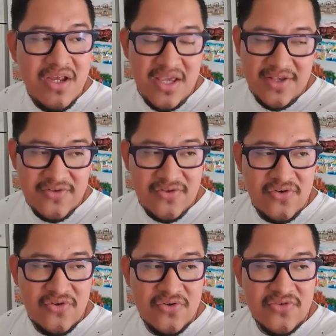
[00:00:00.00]

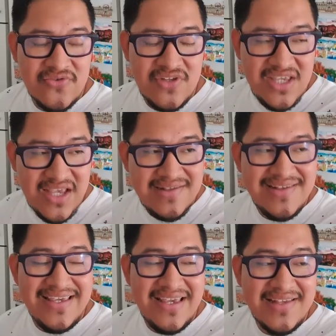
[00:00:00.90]
estos días
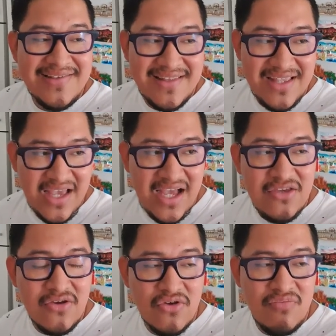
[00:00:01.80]
y este
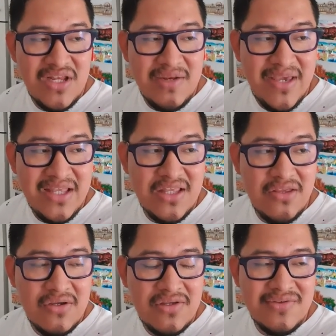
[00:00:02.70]
año
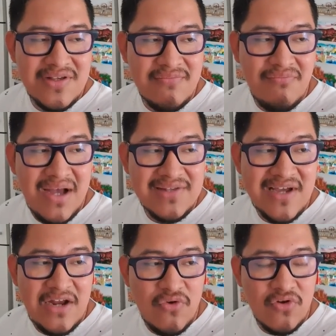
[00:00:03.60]
2022 es más
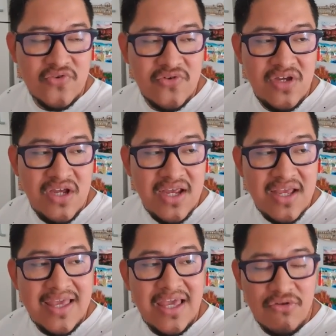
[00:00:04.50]
caluroso
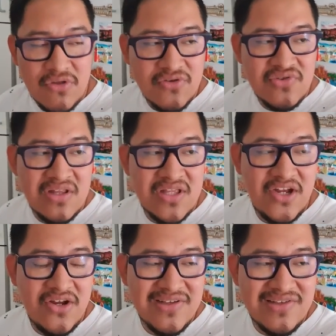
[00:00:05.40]
que otros
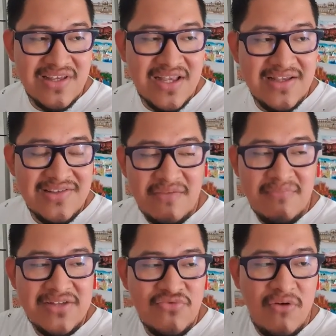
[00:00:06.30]
anteriores. Así que sin
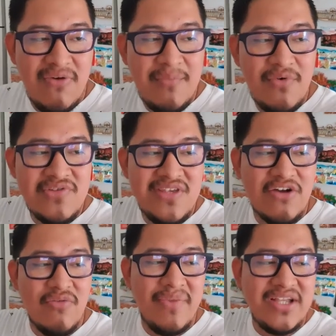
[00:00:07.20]
más, no hablamos y
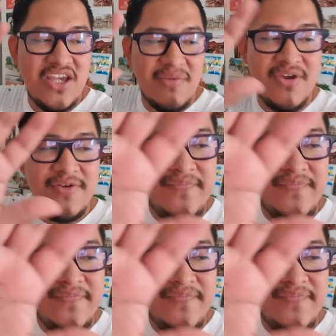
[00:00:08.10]
acompáñenme.